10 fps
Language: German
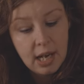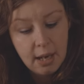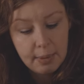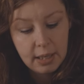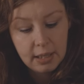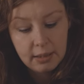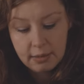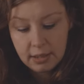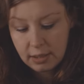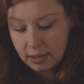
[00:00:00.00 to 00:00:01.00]

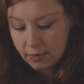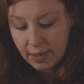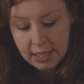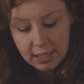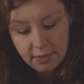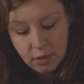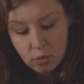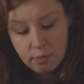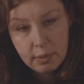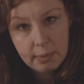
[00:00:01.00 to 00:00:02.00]
Aber ich weiß nicht
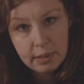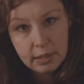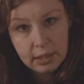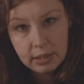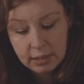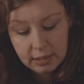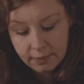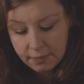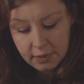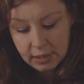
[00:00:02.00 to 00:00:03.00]
warum, aber
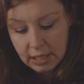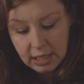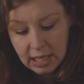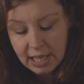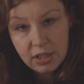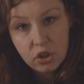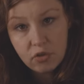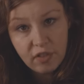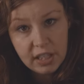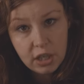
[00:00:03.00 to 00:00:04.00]
es, die, die
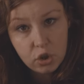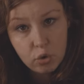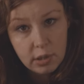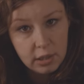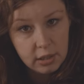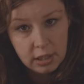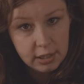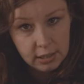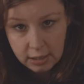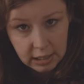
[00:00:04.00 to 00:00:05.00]
klassischen Wanderschuhe, die
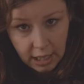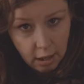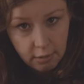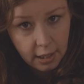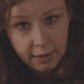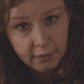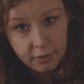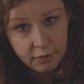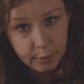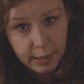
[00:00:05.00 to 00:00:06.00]
die taugen
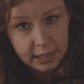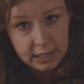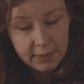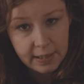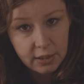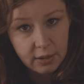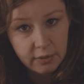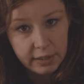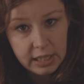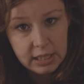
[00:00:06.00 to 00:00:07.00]
einfach für meine Zwecke
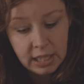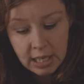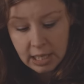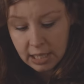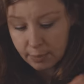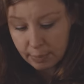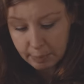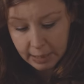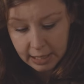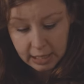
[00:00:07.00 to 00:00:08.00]
irgendwie nichts. Ich
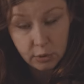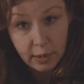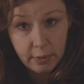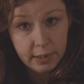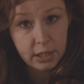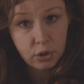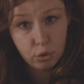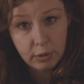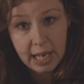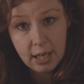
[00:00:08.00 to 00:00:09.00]
bin bei den
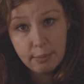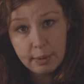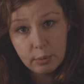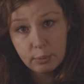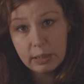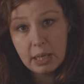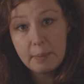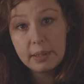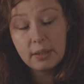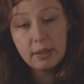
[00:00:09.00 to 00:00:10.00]
Trailrunning-Schuhen hängen geblieben und bin
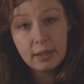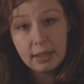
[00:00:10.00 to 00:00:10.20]
damit